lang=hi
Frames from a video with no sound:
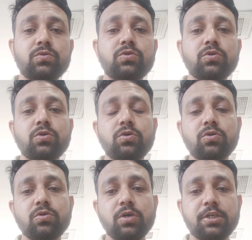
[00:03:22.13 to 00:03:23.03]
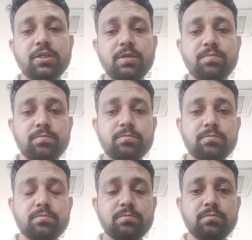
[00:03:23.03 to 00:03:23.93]
जो आजकल
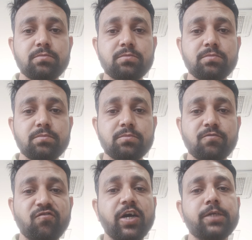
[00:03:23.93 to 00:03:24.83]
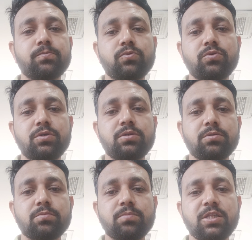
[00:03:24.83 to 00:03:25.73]
फास्ट फूड
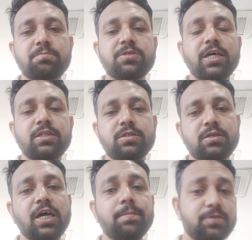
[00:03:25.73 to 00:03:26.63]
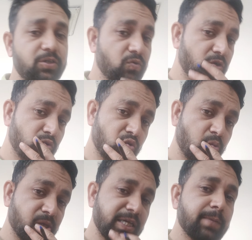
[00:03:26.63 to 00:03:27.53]
मतलब जान काम किए होंगे तो
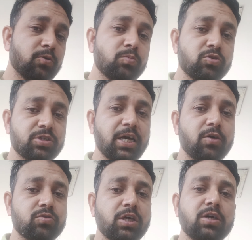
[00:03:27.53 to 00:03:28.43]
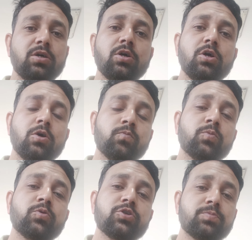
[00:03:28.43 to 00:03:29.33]
उनको पता है मोमोज़ क्या होता है
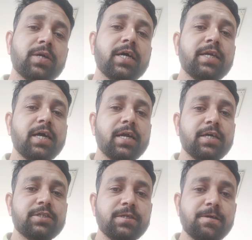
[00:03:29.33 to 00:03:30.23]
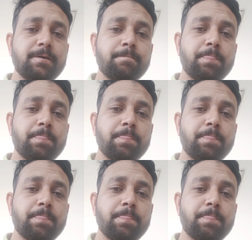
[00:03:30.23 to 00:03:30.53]
मोमोज़ बनाने आना चाहिए